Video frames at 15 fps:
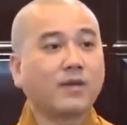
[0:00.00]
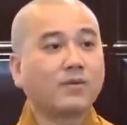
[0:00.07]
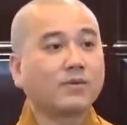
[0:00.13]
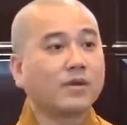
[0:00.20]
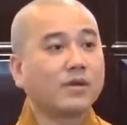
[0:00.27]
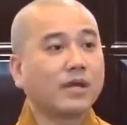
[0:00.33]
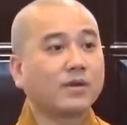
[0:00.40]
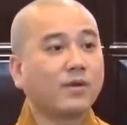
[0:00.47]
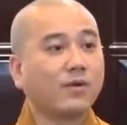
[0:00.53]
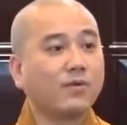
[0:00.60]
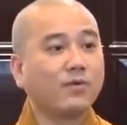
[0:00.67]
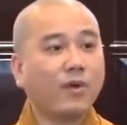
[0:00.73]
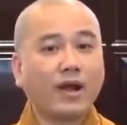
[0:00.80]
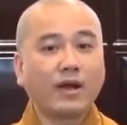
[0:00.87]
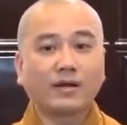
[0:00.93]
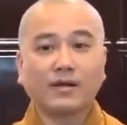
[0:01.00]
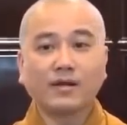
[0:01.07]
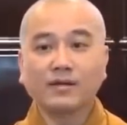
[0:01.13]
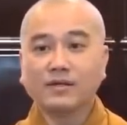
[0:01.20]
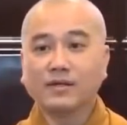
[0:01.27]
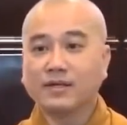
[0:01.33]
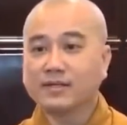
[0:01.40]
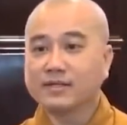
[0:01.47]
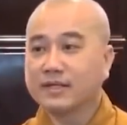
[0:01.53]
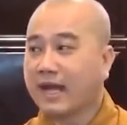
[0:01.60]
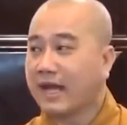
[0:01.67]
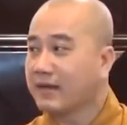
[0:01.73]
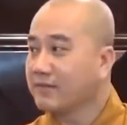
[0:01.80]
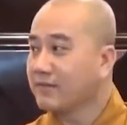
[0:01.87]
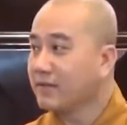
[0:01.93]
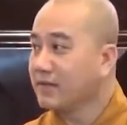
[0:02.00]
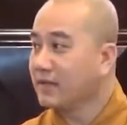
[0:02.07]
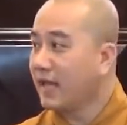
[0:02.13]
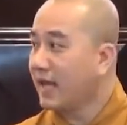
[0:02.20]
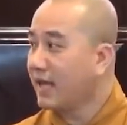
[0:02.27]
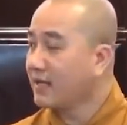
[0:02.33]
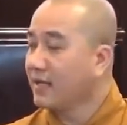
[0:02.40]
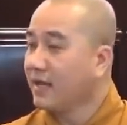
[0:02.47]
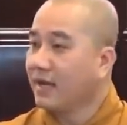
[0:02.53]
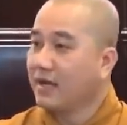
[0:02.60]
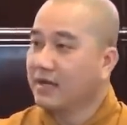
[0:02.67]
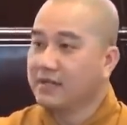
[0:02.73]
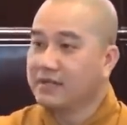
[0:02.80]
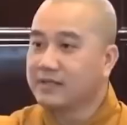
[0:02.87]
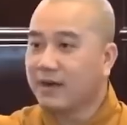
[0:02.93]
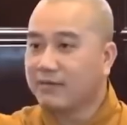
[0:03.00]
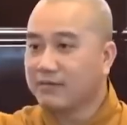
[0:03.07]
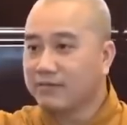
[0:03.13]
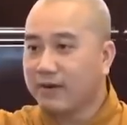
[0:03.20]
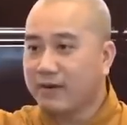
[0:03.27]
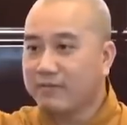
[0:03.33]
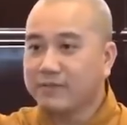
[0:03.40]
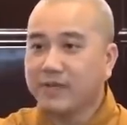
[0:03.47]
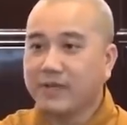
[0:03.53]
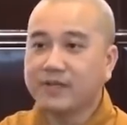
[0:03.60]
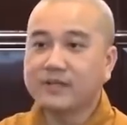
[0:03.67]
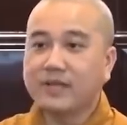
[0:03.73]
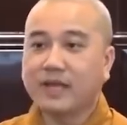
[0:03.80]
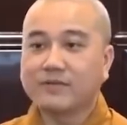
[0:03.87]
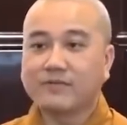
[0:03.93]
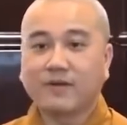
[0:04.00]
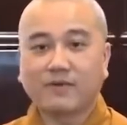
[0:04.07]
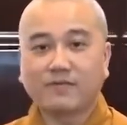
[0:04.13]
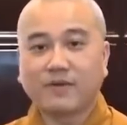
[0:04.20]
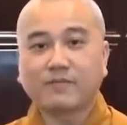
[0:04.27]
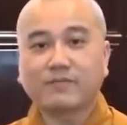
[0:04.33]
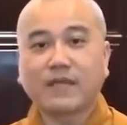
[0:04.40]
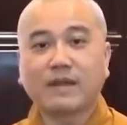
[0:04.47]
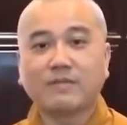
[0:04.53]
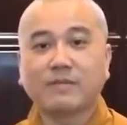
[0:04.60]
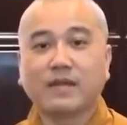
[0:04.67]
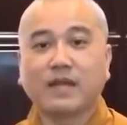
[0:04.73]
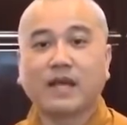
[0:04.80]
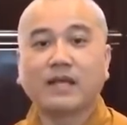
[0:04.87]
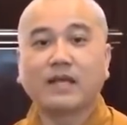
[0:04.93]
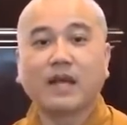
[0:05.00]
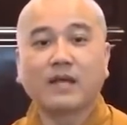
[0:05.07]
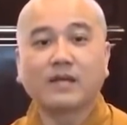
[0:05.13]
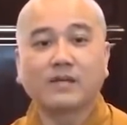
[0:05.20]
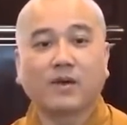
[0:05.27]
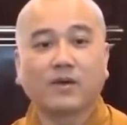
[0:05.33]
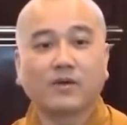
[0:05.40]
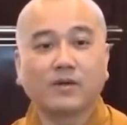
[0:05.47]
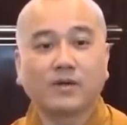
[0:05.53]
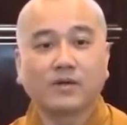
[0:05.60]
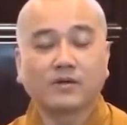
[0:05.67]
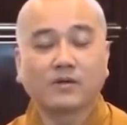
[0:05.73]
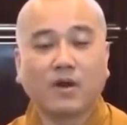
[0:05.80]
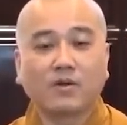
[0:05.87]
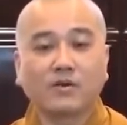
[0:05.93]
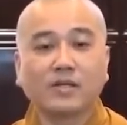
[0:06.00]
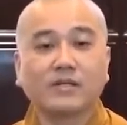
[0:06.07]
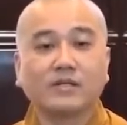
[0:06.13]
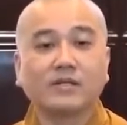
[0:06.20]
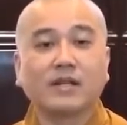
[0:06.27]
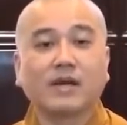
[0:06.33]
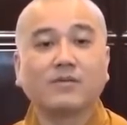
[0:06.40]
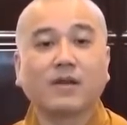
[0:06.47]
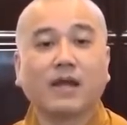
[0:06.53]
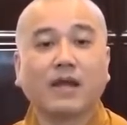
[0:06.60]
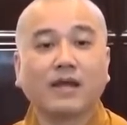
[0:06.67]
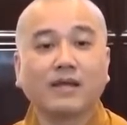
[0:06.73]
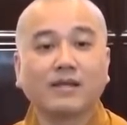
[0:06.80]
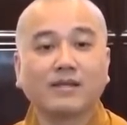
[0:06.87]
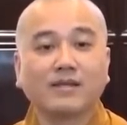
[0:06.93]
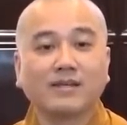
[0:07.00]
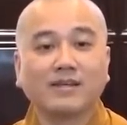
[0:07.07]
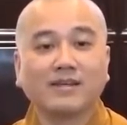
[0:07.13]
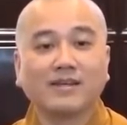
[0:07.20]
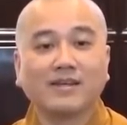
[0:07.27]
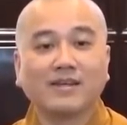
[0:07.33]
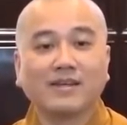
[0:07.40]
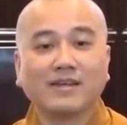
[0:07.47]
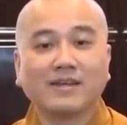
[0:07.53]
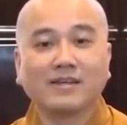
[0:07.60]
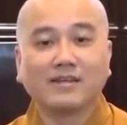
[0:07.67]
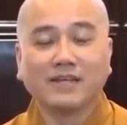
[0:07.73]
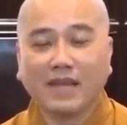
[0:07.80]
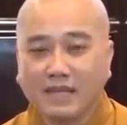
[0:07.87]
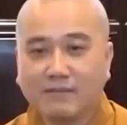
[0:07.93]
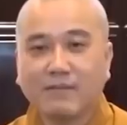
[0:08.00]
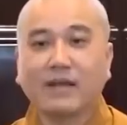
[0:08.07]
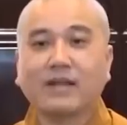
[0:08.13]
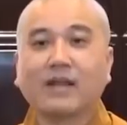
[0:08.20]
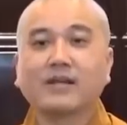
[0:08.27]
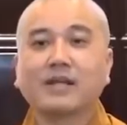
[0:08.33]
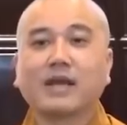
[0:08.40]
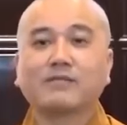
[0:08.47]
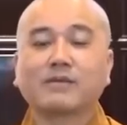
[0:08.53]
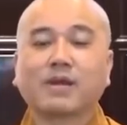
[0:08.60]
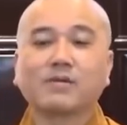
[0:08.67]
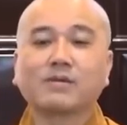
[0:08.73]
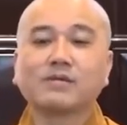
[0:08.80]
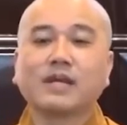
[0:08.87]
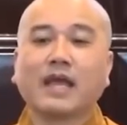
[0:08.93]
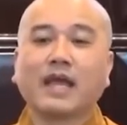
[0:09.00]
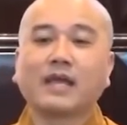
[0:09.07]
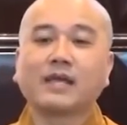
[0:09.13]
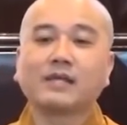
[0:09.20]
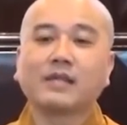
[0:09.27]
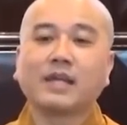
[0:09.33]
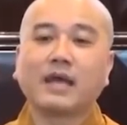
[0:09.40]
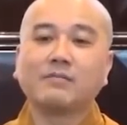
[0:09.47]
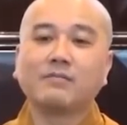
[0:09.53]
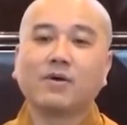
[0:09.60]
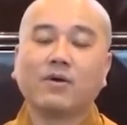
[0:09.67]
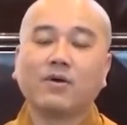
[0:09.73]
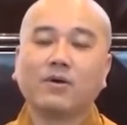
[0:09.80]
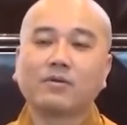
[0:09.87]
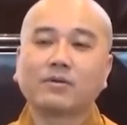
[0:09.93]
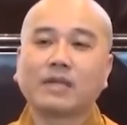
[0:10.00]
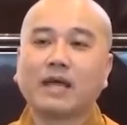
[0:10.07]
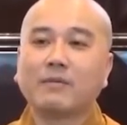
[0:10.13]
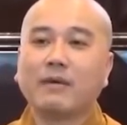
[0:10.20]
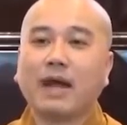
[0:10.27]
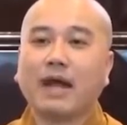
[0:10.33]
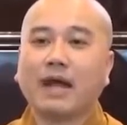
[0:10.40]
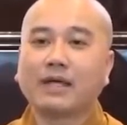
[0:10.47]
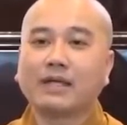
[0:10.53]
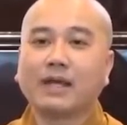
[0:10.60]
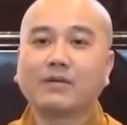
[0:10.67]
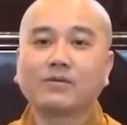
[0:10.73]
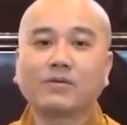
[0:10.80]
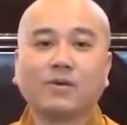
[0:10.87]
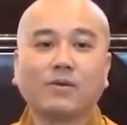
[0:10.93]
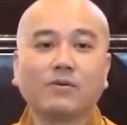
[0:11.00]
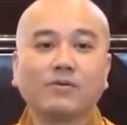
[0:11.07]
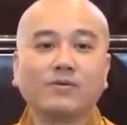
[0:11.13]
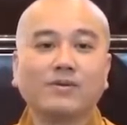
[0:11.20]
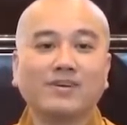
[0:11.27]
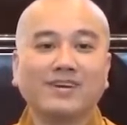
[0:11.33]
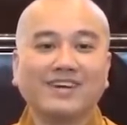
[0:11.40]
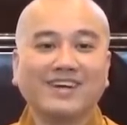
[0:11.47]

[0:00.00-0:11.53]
Câu đó là đủ quá khứ, hiện tại, vị lai, hư không pháp giới này, Phật Pháp Tăng mình lễ hết rồi. Còn gì nữa đâu lễ. Vậy mà vẫn làm câu thứ hai, Nam mô ta bà giáo chủ.